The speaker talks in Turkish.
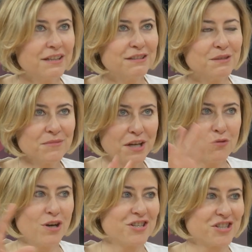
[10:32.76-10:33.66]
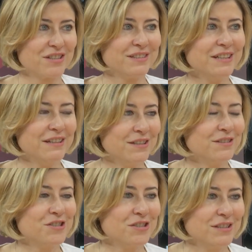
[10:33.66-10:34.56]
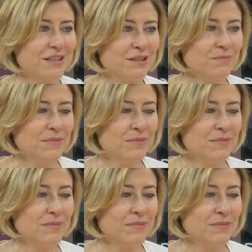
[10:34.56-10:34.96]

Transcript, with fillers: Girdim Yahoo açıldı. Evet açıldı dedim.